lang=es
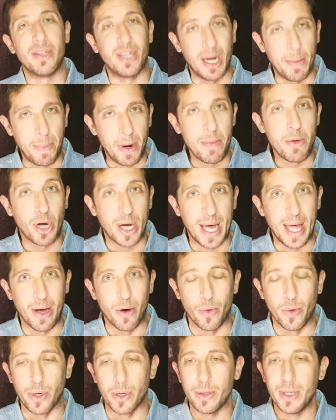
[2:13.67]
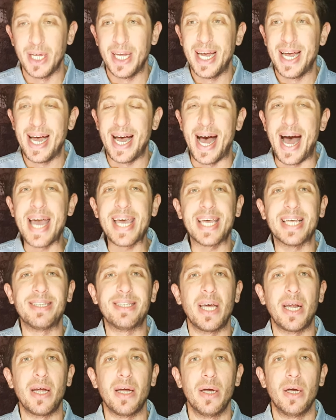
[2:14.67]
tres premios cada uno hay que
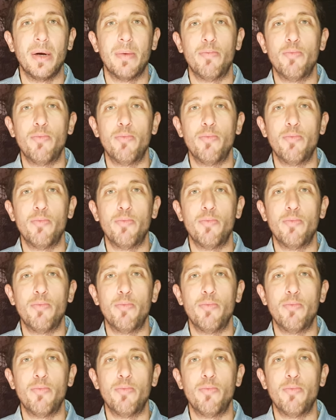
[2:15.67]
ser